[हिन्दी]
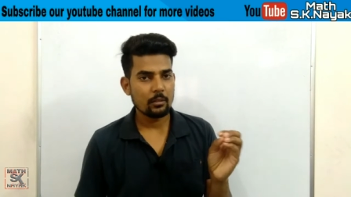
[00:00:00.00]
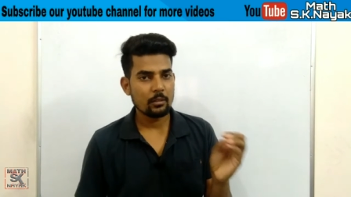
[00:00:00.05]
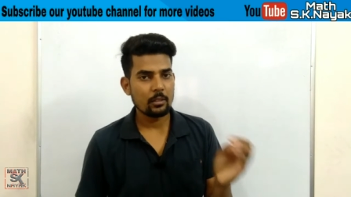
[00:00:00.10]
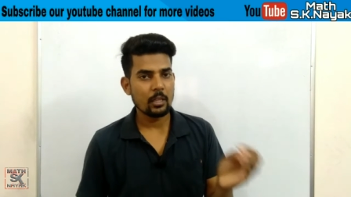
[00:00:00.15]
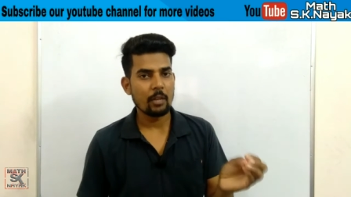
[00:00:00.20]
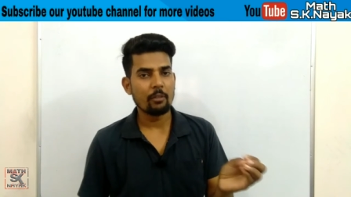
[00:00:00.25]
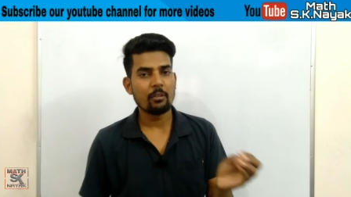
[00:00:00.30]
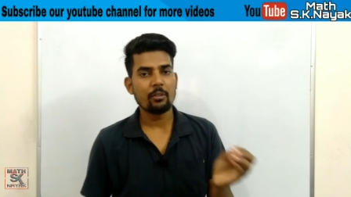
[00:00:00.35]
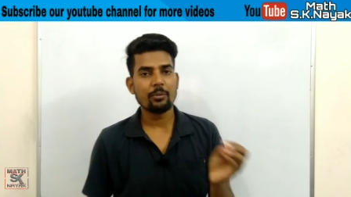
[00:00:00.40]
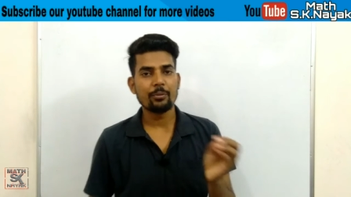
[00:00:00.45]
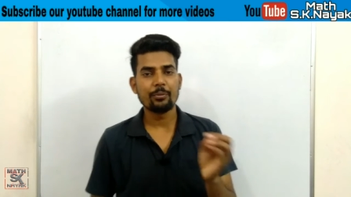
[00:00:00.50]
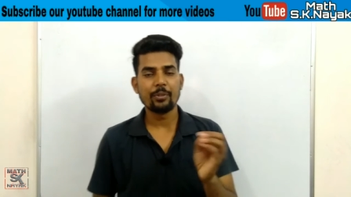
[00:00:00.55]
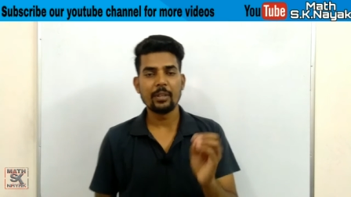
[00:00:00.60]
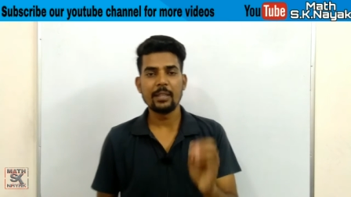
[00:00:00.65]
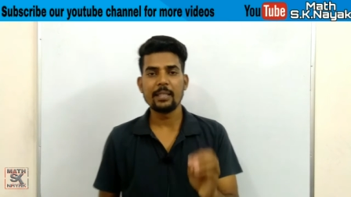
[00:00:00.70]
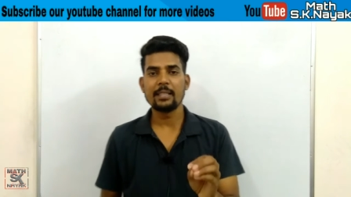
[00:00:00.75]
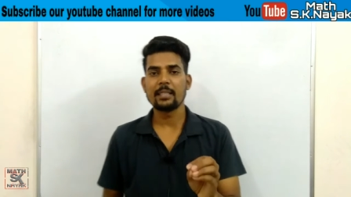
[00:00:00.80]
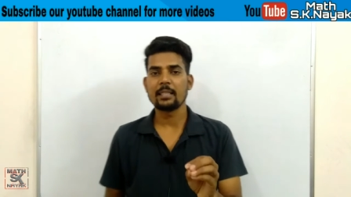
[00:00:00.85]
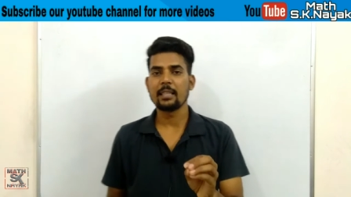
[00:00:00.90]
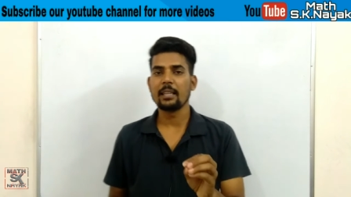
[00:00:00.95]
सेवन
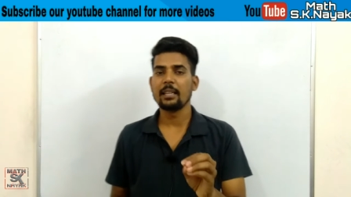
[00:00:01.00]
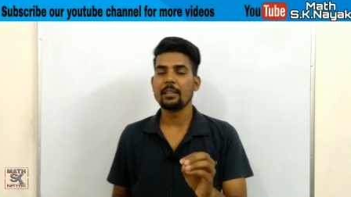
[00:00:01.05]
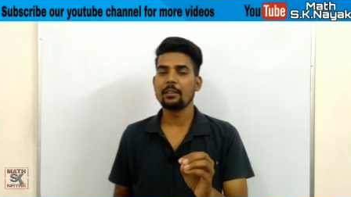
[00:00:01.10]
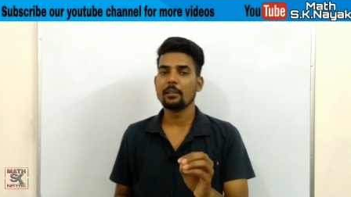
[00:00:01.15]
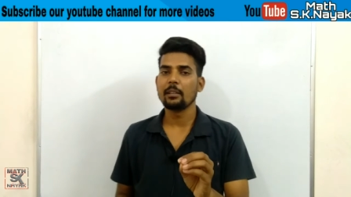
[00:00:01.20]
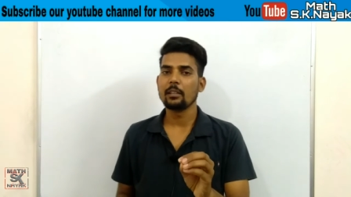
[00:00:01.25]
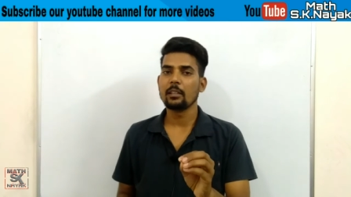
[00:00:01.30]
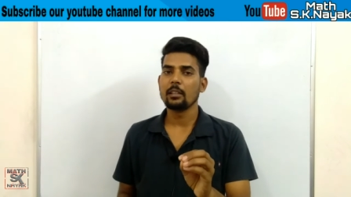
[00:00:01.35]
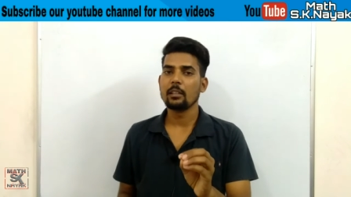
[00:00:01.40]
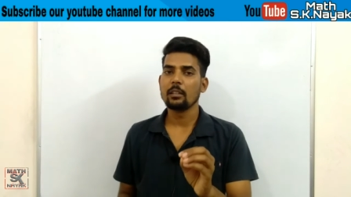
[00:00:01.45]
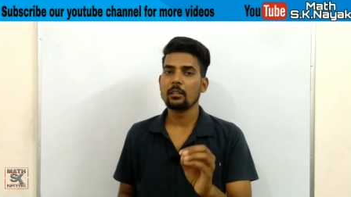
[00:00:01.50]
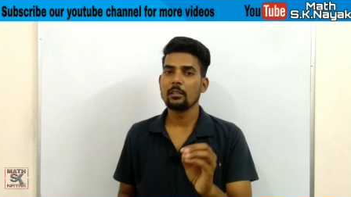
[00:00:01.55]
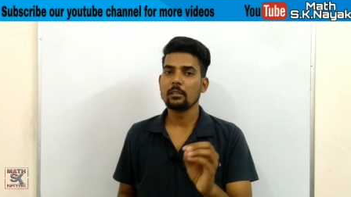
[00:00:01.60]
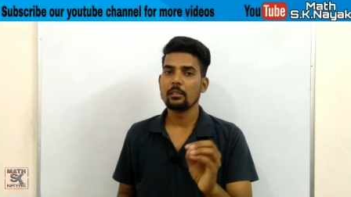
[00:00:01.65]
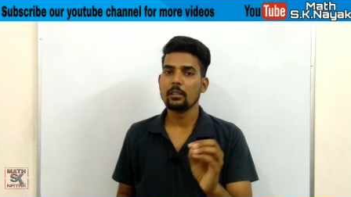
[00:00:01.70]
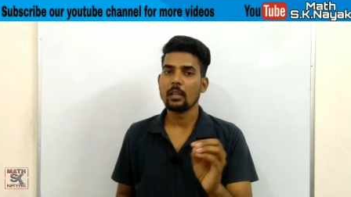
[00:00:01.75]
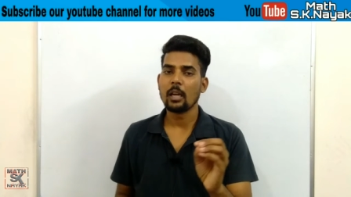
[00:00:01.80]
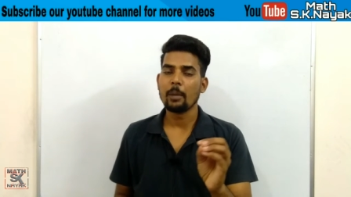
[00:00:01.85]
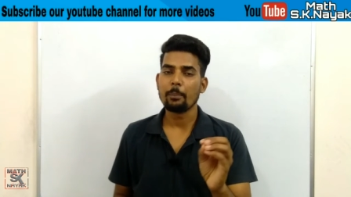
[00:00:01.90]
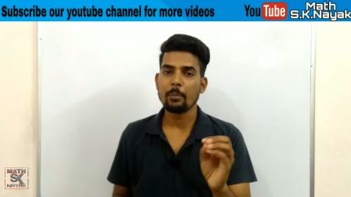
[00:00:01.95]
फेज के अंदर
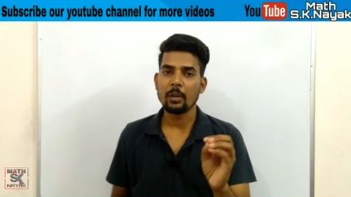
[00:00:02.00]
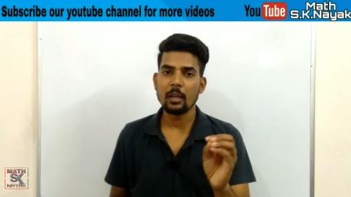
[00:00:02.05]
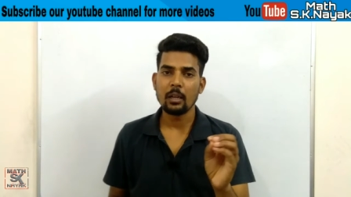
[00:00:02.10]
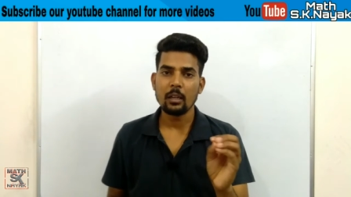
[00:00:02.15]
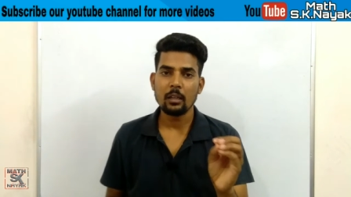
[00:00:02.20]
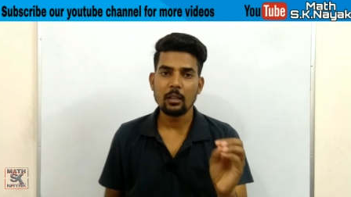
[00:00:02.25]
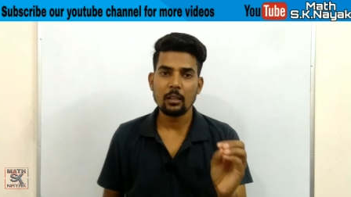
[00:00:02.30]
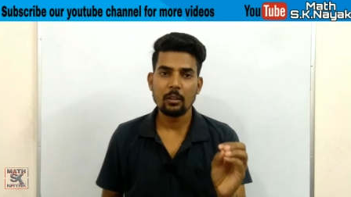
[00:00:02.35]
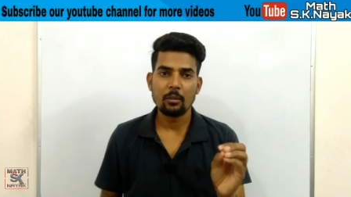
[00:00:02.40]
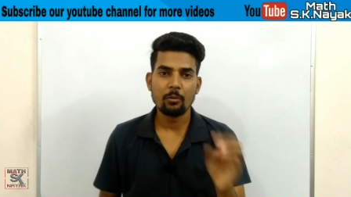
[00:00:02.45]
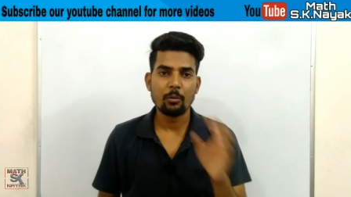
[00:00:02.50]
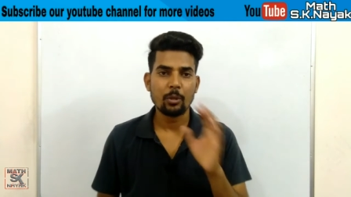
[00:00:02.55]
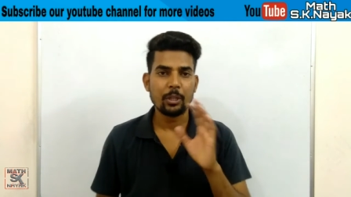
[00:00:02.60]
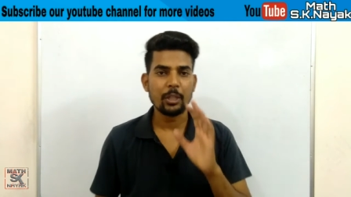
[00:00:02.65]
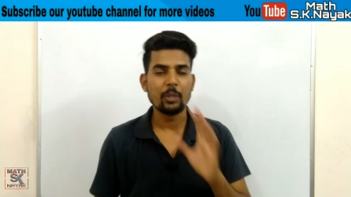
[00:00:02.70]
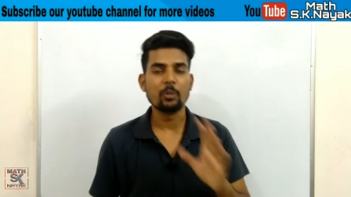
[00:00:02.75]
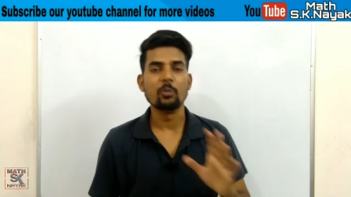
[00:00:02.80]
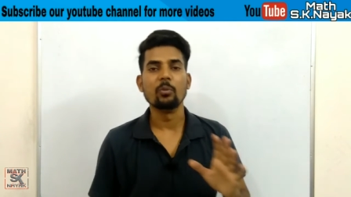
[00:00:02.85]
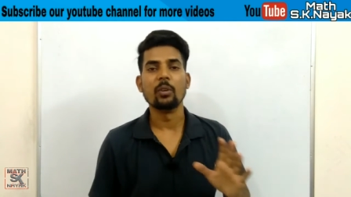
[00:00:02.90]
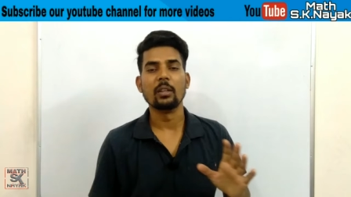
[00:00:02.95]
आपका
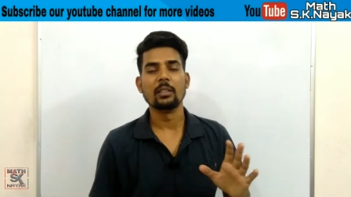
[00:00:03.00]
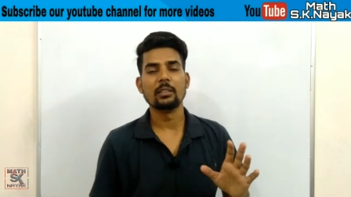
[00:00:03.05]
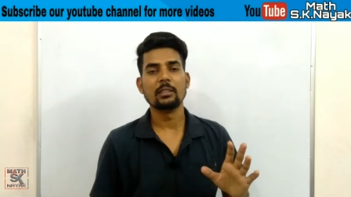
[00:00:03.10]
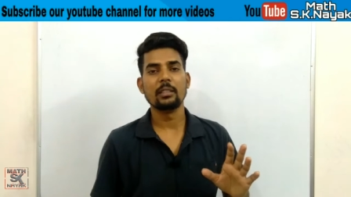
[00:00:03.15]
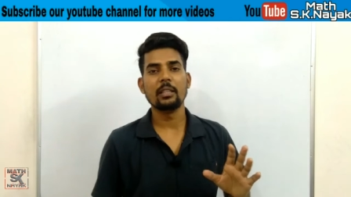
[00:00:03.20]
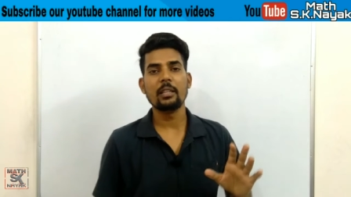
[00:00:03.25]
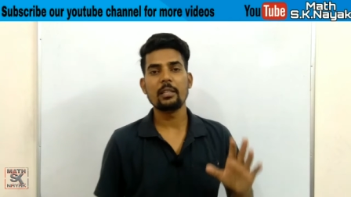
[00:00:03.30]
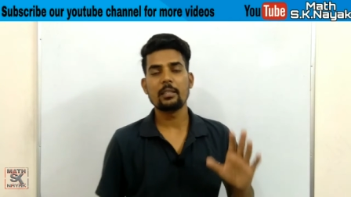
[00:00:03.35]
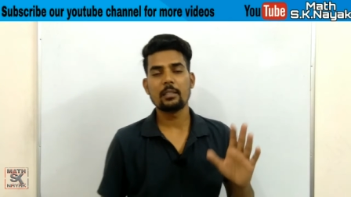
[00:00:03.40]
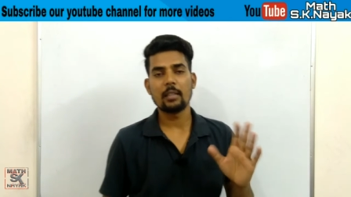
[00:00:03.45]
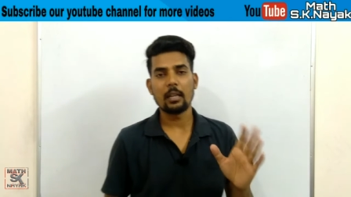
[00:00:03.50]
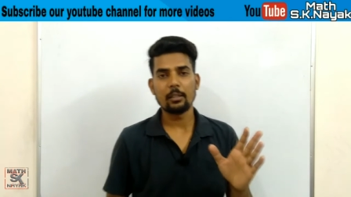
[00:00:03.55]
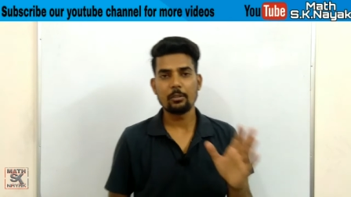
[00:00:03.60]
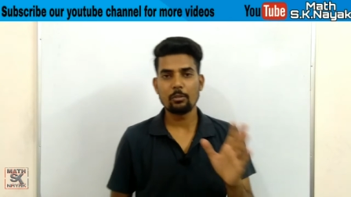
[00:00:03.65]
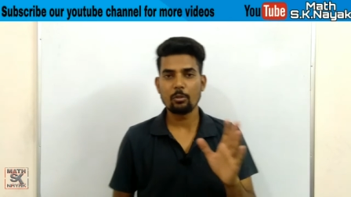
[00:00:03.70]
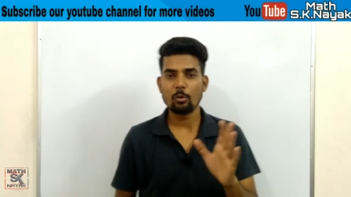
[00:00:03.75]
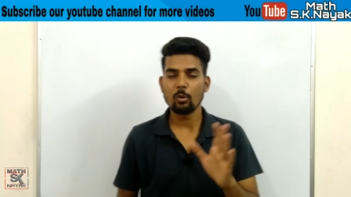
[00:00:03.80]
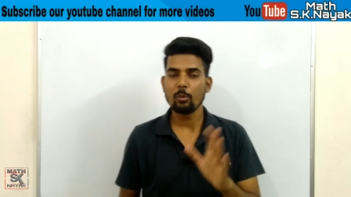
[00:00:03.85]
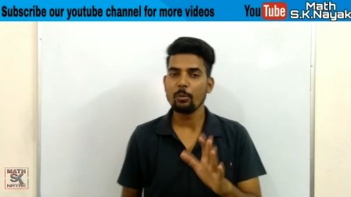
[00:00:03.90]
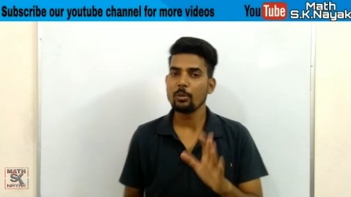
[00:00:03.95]
वोटिंग हुआ यानी सात
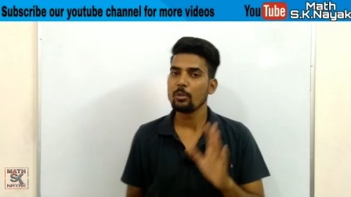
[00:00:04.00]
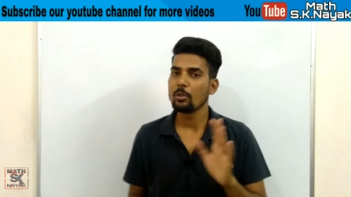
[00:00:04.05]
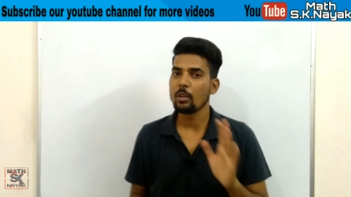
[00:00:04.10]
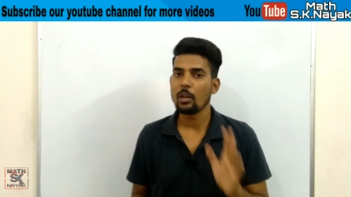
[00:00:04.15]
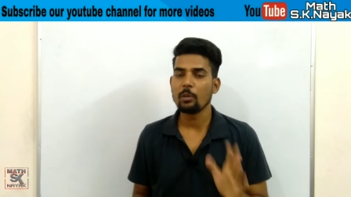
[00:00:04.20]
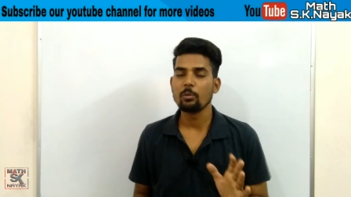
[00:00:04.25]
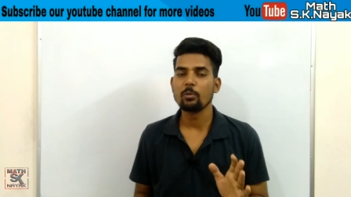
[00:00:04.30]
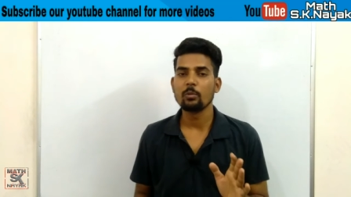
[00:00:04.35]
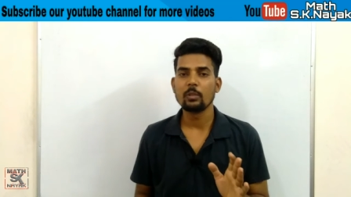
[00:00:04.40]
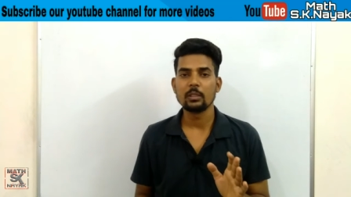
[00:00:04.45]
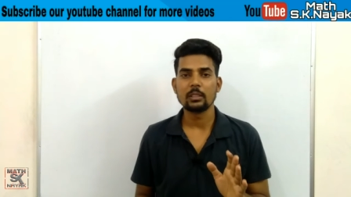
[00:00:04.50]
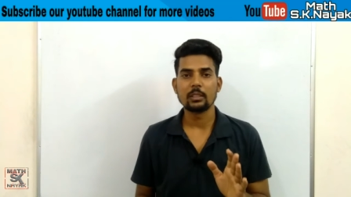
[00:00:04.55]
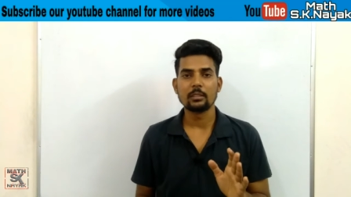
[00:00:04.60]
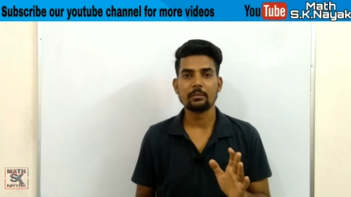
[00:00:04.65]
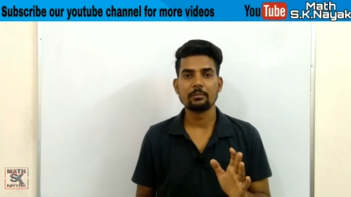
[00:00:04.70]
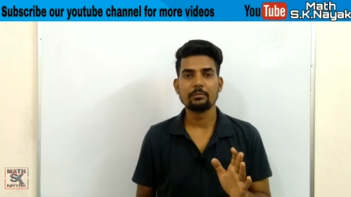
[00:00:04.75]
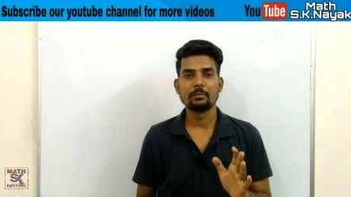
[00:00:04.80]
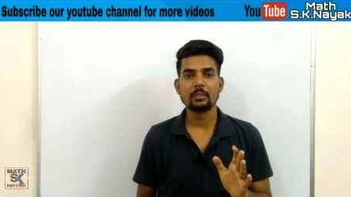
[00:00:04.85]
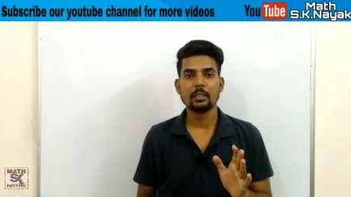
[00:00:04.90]
चरणों में चुनाव हुआ था